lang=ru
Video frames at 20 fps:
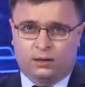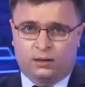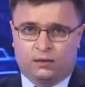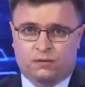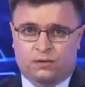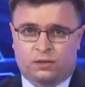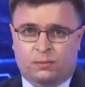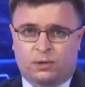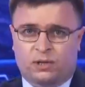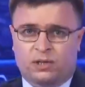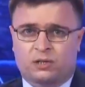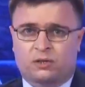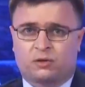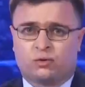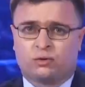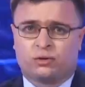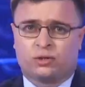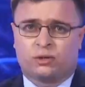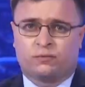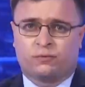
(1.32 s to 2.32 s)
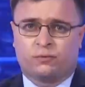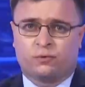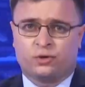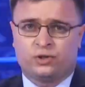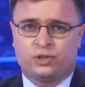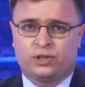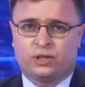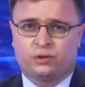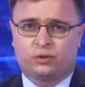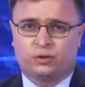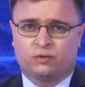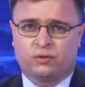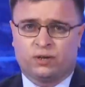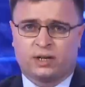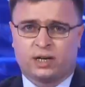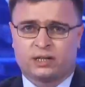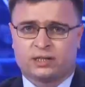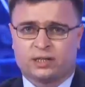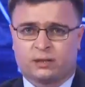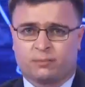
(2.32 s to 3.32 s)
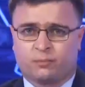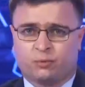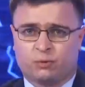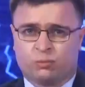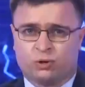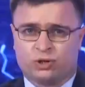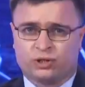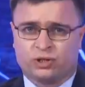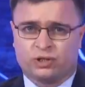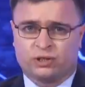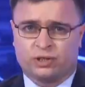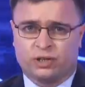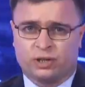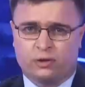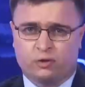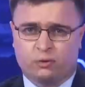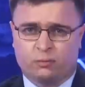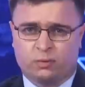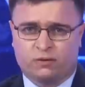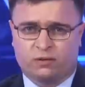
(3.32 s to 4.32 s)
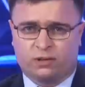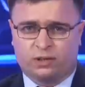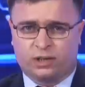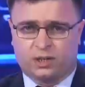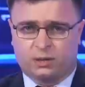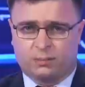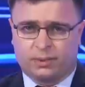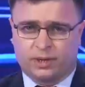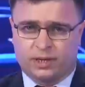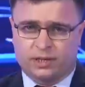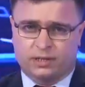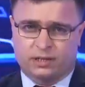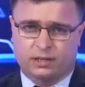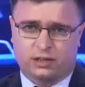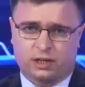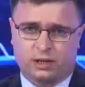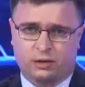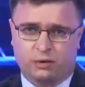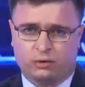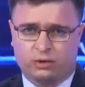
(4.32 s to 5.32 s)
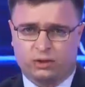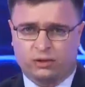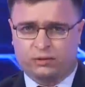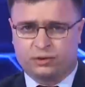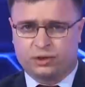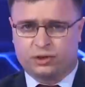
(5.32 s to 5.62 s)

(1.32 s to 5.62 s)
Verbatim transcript: В стабилизационном фонде готовы оказать помощь населению поводкоопасных районов.